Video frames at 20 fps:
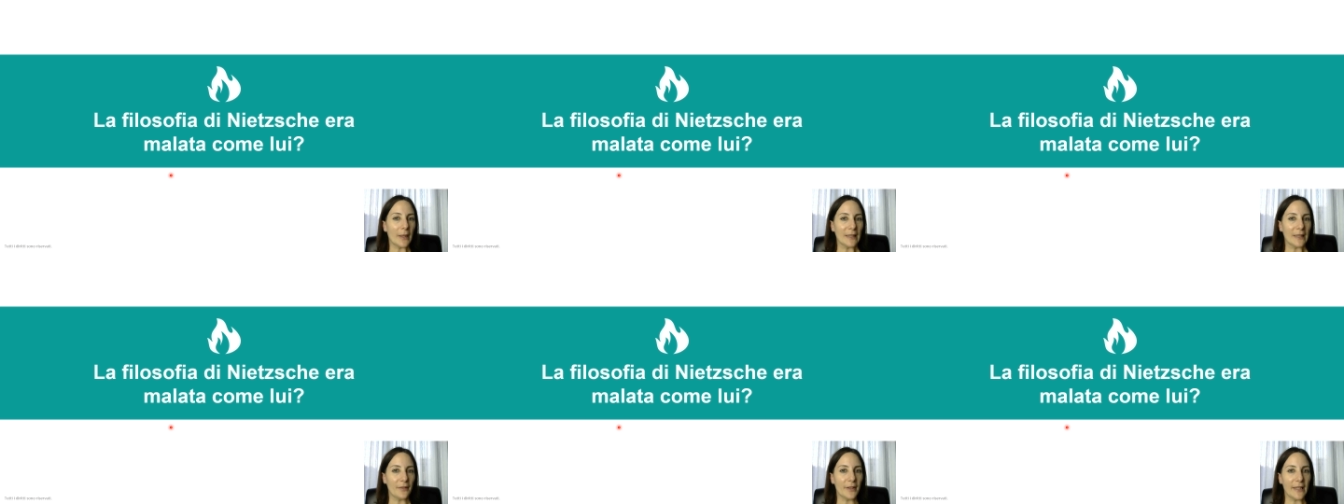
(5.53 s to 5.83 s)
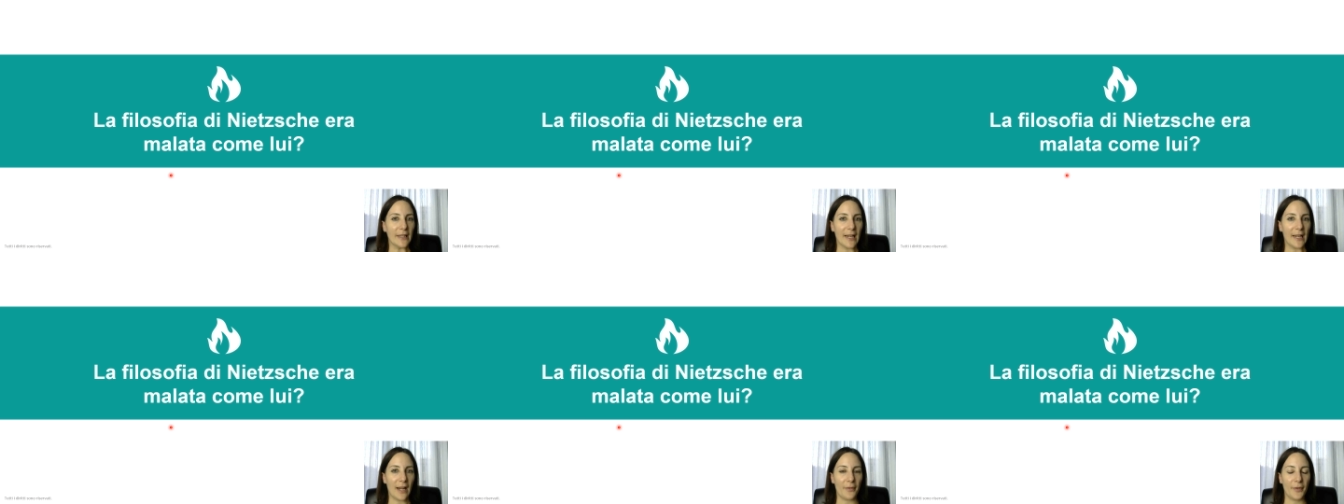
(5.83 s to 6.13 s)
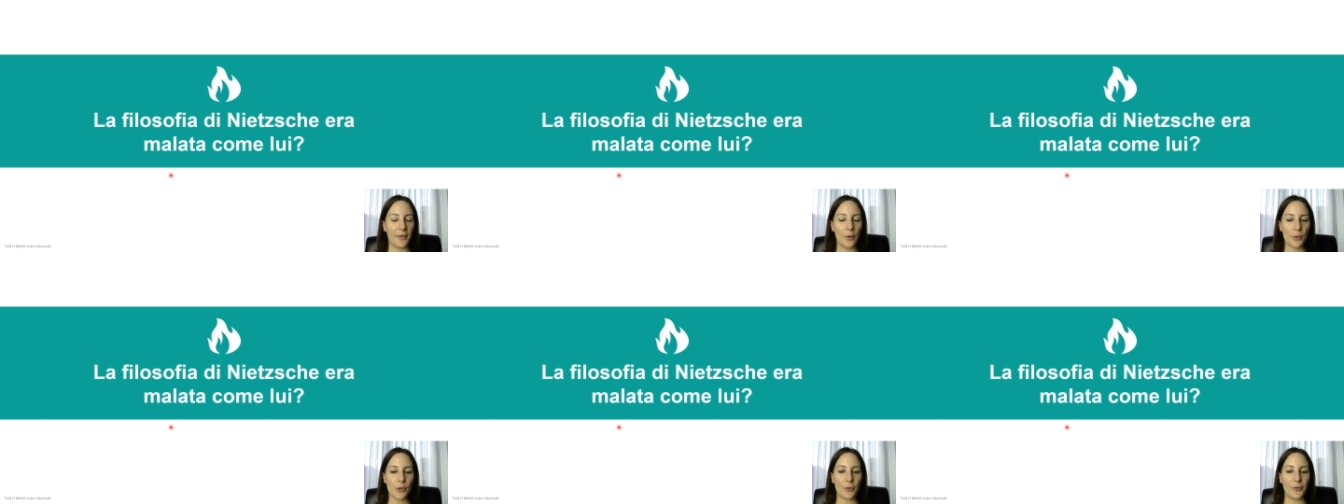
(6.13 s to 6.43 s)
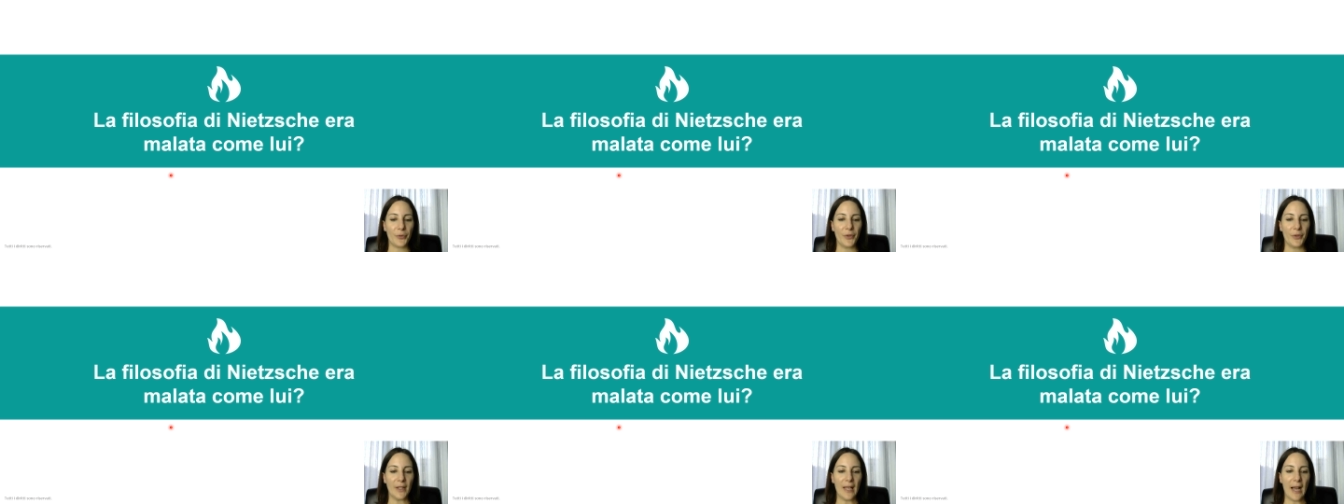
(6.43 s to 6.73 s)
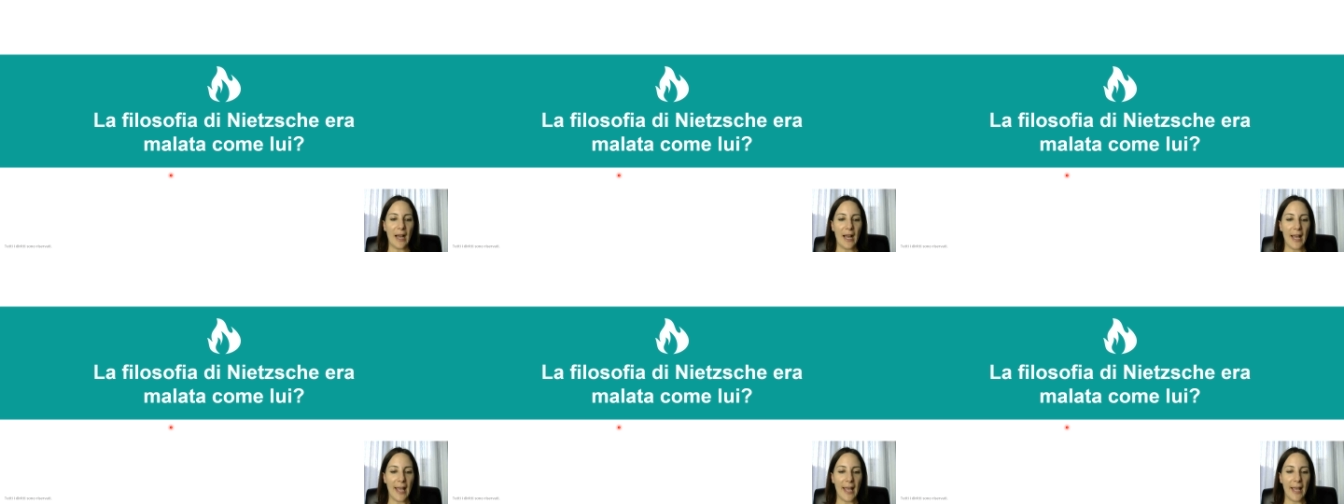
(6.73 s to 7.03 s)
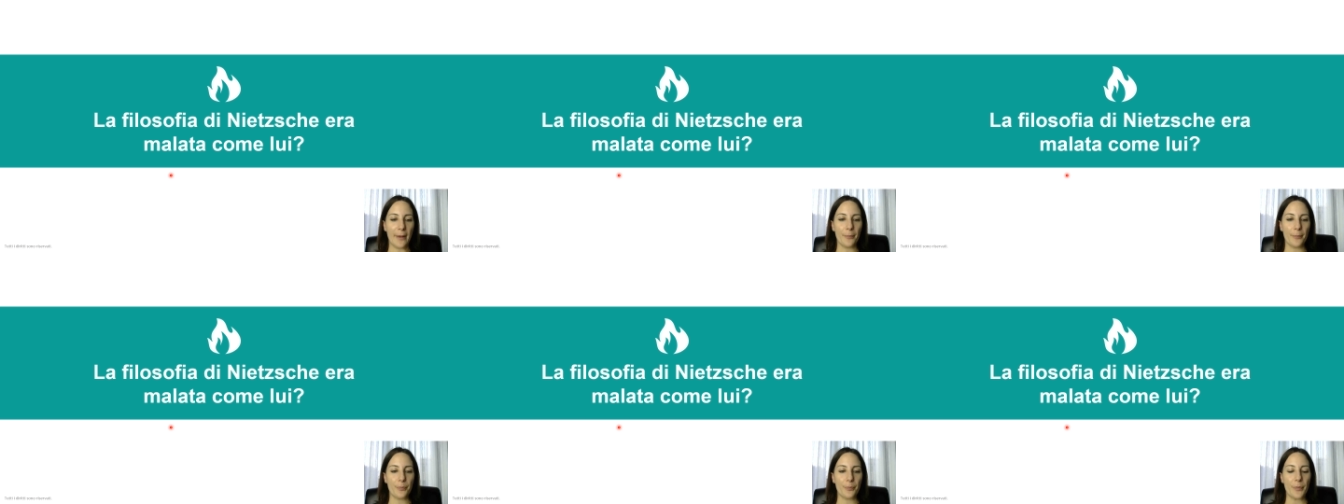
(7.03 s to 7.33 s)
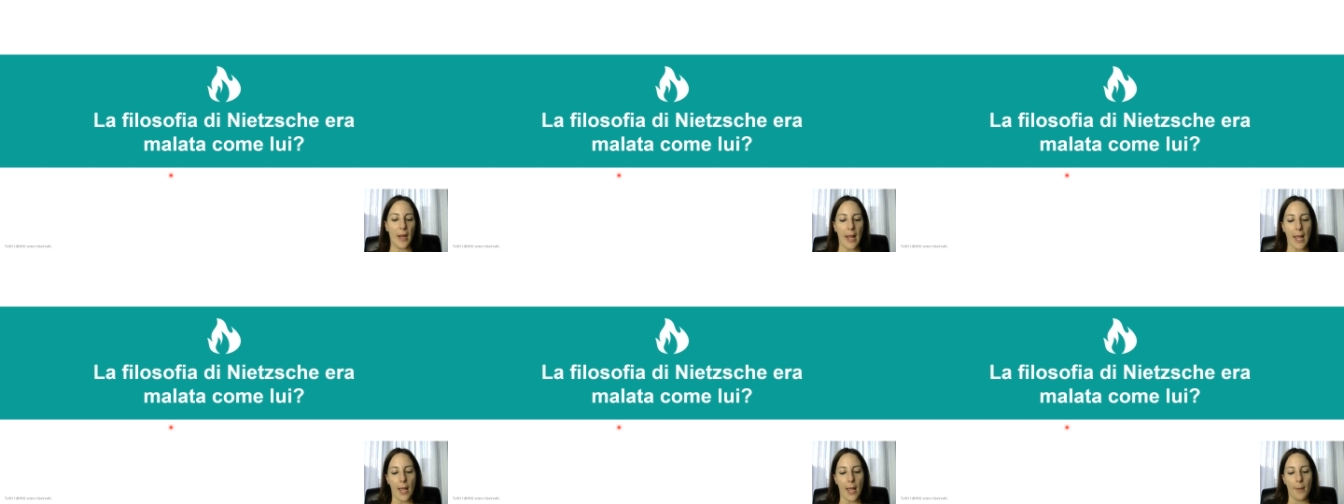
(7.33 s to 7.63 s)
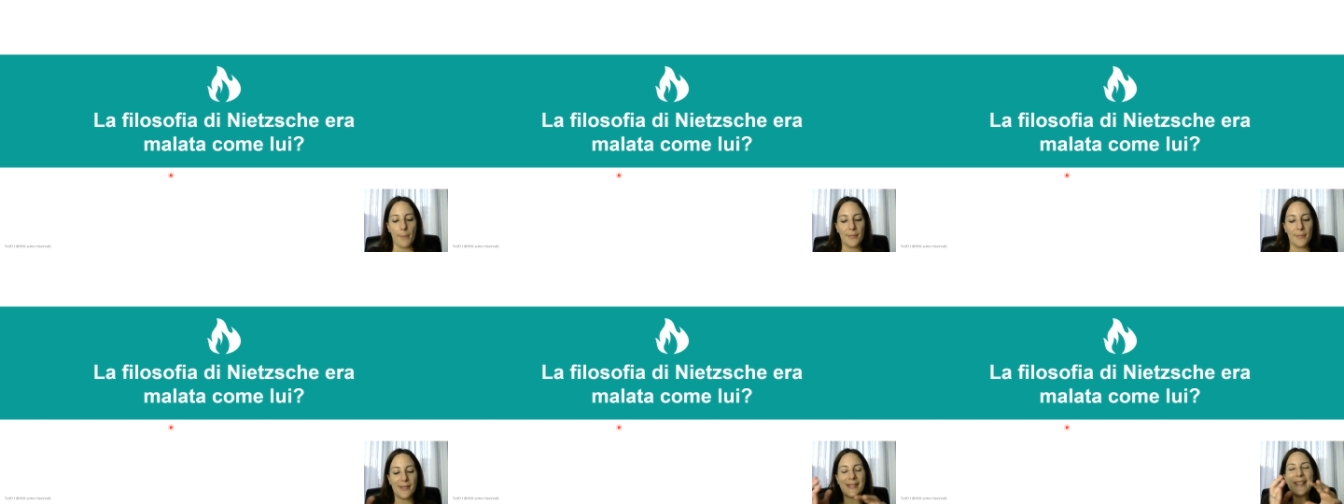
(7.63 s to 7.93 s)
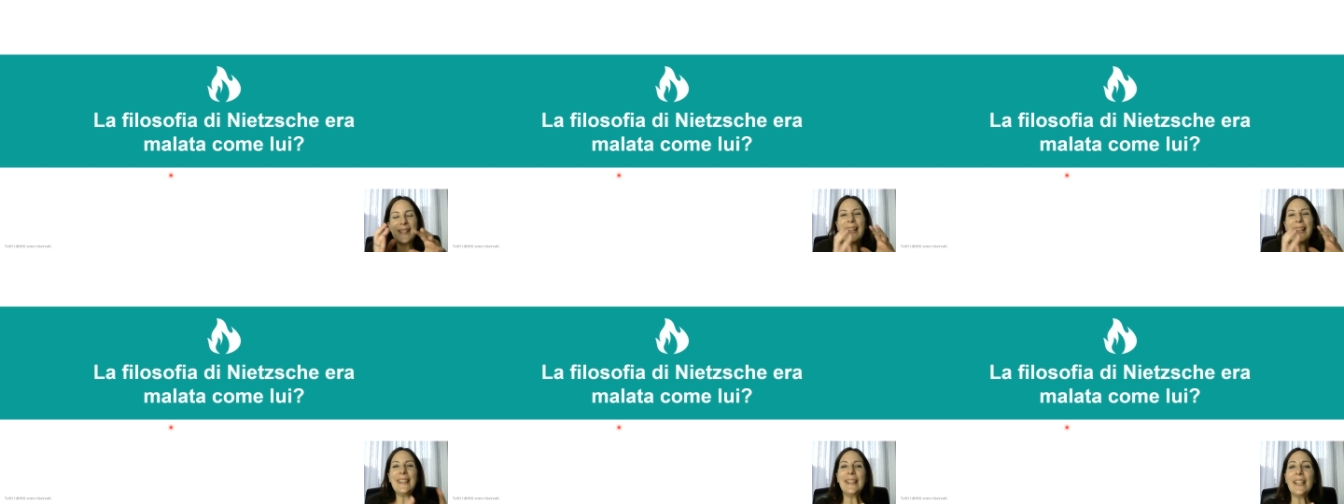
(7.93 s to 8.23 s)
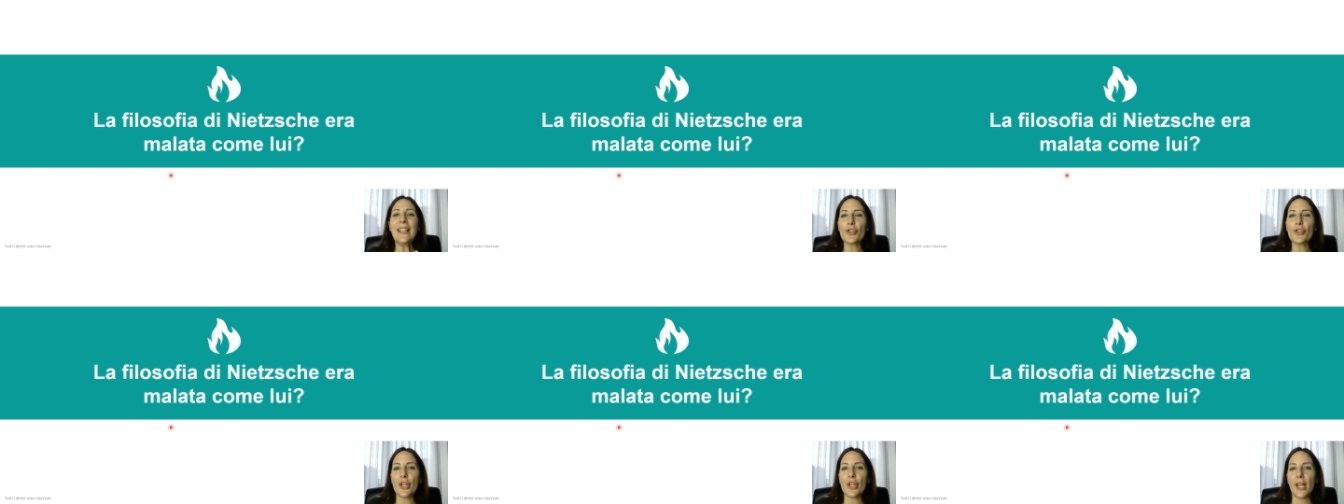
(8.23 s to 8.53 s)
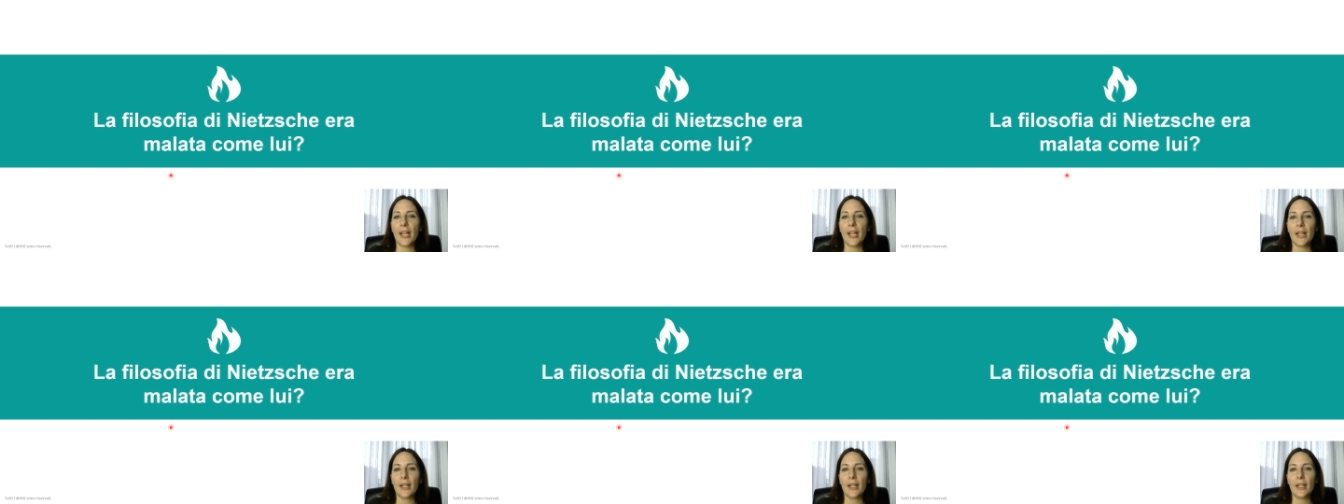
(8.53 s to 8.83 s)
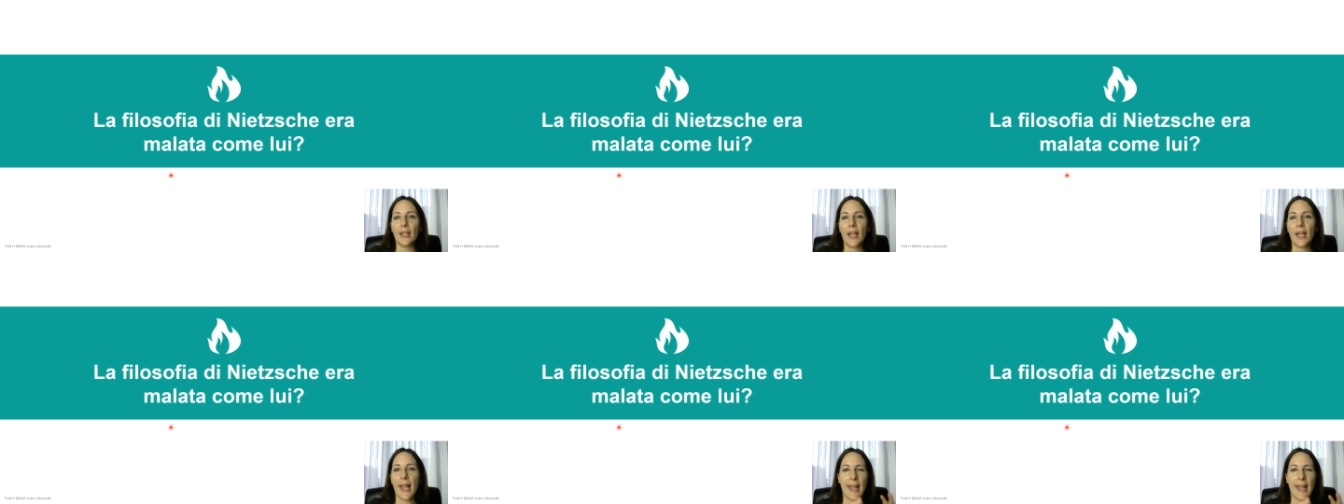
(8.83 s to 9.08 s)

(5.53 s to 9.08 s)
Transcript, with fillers: di vedere la filosofia è se Nietzsche